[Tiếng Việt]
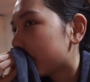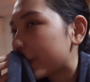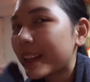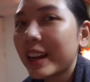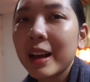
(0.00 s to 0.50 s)

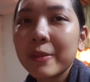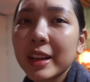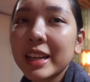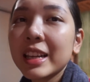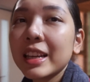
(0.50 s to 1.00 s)
nên là
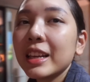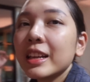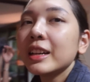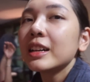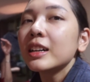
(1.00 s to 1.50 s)
phải đi
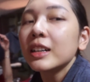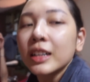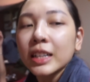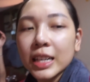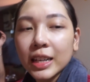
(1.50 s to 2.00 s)

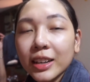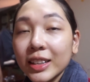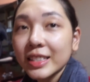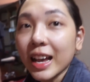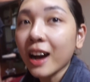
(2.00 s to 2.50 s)
nghỉ
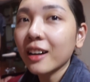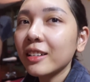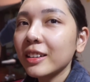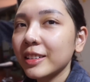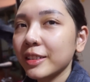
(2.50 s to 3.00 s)
ngơi, xả
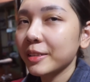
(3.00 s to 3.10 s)
hơi.